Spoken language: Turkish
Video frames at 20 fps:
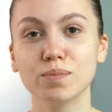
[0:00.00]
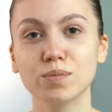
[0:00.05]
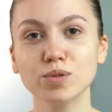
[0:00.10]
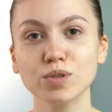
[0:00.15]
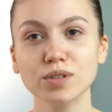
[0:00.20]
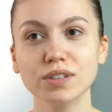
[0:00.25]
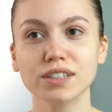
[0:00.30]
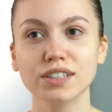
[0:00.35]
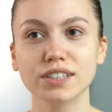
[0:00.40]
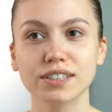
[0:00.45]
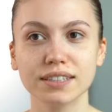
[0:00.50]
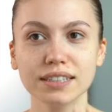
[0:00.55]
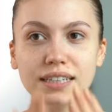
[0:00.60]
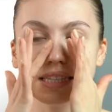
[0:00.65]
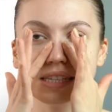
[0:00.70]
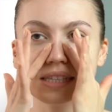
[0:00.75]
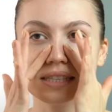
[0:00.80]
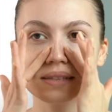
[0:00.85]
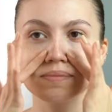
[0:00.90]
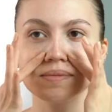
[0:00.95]
Bunun için
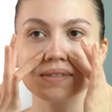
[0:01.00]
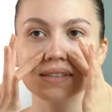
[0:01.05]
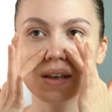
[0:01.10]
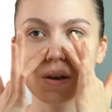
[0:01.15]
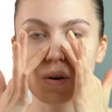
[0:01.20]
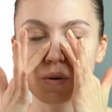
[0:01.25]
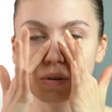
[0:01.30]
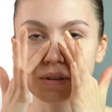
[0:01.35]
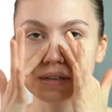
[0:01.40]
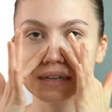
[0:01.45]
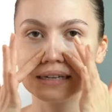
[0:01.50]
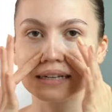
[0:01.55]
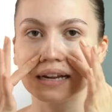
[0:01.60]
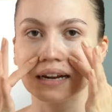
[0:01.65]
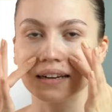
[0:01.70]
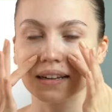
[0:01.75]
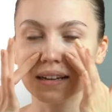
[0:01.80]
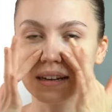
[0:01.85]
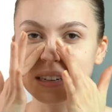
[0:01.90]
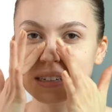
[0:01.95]
cildimizi ölü
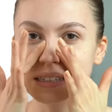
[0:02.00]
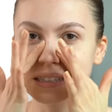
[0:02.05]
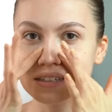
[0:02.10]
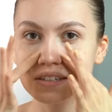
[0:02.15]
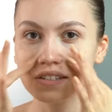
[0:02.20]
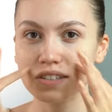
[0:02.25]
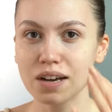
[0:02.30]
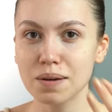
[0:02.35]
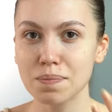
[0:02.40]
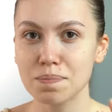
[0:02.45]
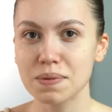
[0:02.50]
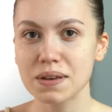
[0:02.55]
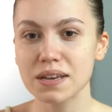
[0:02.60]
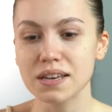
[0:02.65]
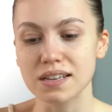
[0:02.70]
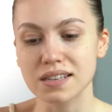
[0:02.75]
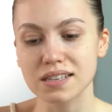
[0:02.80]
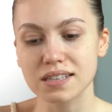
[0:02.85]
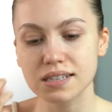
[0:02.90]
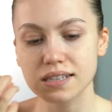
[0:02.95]
derilerden arındıracak
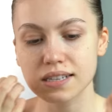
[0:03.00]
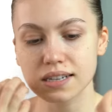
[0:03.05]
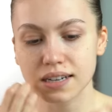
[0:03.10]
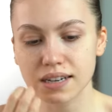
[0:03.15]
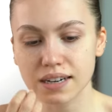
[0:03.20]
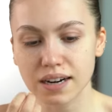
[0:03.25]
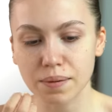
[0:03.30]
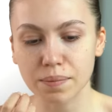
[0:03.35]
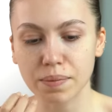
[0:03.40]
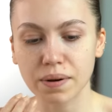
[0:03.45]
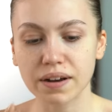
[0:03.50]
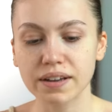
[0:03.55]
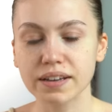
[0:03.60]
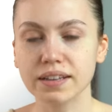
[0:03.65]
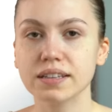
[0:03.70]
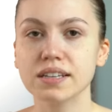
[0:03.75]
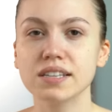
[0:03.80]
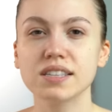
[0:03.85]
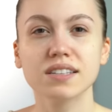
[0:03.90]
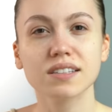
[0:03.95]
bir skraba
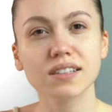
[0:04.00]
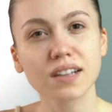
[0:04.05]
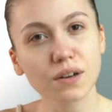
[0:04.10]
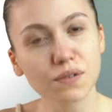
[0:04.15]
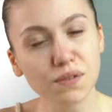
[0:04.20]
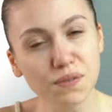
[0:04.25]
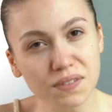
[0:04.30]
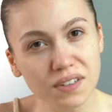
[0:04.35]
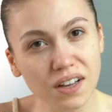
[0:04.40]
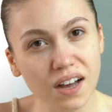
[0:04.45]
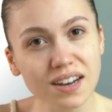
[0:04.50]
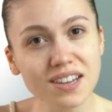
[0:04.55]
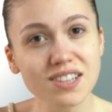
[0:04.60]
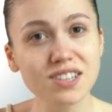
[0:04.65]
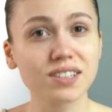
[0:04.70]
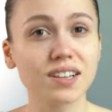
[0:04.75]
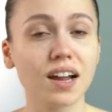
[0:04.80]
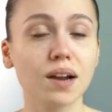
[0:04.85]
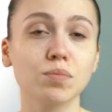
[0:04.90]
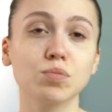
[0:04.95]
ya da içinde hafif
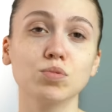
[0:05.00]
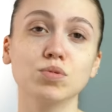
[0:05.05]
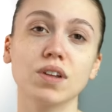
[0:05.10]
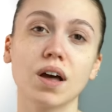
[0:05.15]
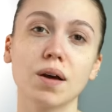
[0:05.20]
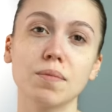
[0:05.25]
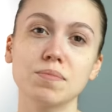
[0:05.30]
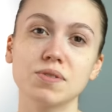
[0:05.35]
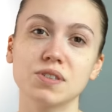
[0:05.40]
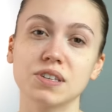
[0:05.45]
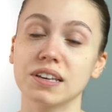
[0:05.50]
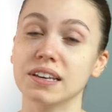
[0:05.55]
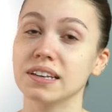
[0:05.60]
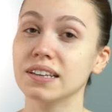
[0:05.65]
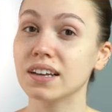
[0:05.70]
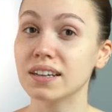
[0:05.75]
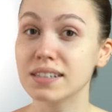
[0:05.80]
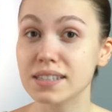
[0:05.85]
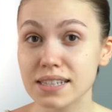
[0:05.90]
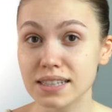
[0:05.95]
tanecikler bulunan bir şey ya
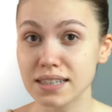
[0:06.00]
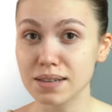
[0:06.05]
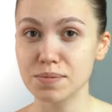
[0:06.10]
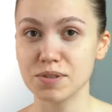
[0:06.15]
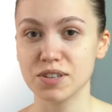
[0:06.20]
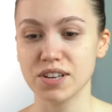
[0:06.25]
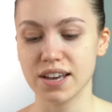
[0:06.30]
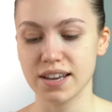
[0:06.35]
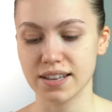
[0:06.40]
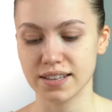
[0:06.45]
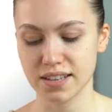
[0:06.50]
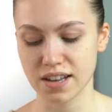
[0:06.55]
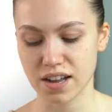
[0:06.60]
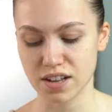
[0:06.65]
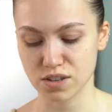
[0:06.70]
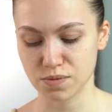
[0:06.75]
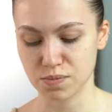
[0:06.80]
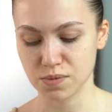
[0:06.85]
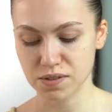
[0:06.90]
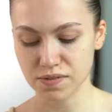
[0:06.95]
da asitli bir şeye
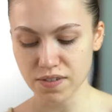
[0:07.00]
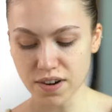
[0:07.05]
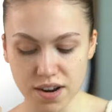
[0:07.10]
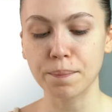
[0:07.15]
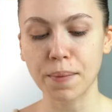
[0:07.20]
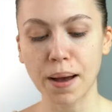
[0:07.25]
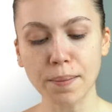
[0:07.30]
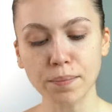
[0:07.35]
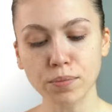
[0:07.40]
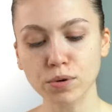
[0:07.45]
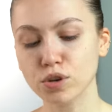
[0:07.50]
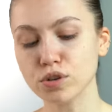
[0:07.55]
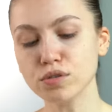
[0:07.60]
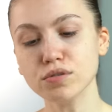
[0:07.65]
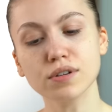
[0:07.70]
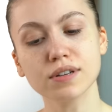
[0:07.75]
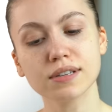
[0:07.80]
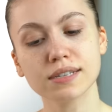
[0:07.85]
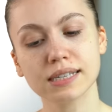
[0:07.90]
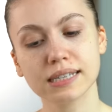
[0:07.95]
ihtiyacımız var. Ben bugün
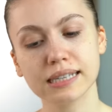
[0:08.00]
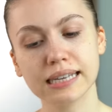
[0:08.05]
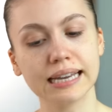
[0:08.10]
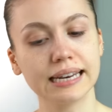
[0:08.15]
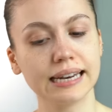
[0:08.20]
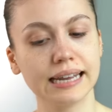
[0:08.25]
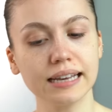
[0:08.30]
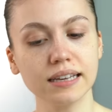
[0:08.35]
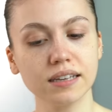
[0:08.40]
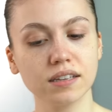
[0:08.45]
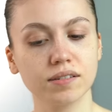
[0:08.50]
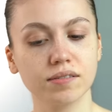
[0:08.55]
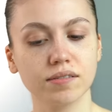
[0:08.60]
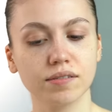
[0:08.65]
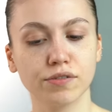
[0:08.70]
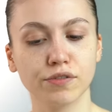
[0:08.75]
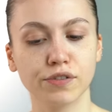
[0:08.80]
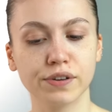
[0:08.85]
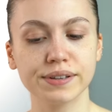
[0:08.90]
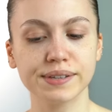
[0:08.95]
Skinek
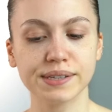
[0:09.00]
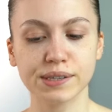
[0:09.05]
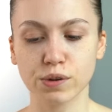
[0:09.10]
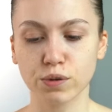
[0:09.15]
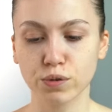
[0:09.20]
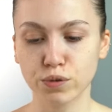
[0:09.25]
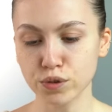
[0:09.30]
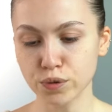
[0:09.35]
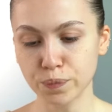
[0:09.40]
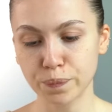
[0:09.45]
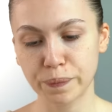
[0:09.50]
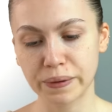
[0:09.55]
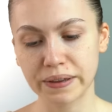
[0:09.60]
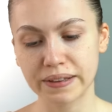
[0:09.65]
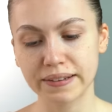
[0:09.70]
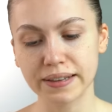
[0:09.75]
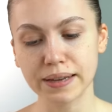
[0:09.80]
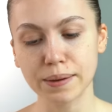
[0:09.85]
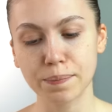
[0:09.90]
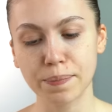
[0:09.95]
Feel So Good
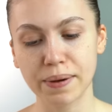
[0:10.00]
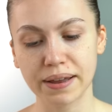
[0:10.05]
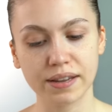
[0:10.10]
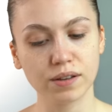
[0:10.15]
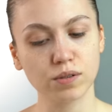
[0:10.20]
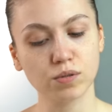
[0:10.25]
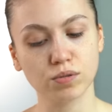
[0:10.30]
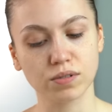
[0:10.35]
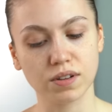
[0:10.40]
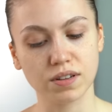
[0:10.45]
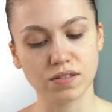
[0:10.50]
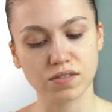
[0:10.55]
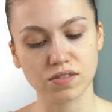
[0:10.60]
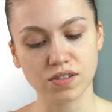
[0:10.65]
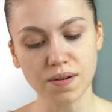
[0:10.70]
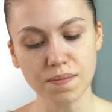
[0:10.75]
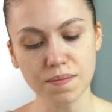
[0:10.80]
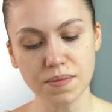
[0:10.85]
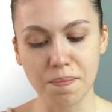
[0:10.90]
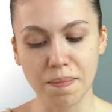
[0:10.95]
Peeling Pad'i
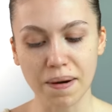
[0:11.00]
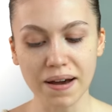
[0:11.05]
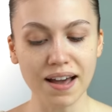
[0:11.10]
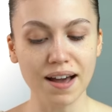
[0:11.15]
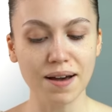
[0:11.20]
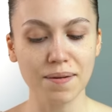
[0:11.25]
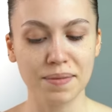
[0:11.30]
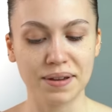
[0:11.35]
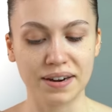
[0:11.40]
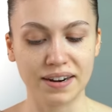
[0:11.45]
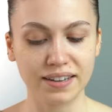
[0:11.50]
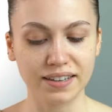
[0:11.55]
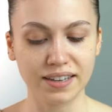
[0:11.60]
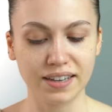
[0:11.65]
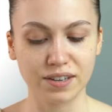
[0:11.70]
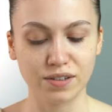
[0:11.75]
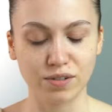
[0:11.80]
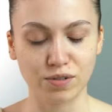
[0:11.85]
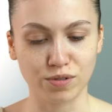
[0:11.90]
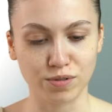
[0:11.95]
kullanacağım. Baya merak
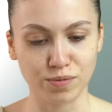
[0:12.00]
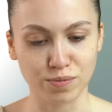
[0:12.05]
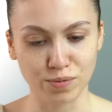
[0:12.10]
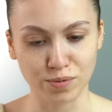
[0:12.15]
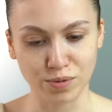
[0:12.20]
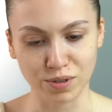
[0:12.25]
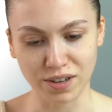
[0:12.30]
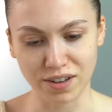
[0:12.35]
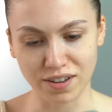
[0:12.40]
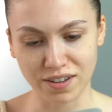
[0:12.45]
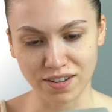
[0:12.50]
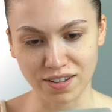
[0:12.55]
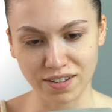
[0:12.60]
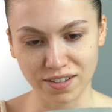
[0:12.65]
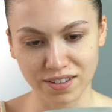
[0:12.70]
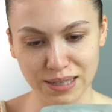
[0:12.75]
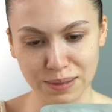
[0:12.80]
ediyorum bunu ya.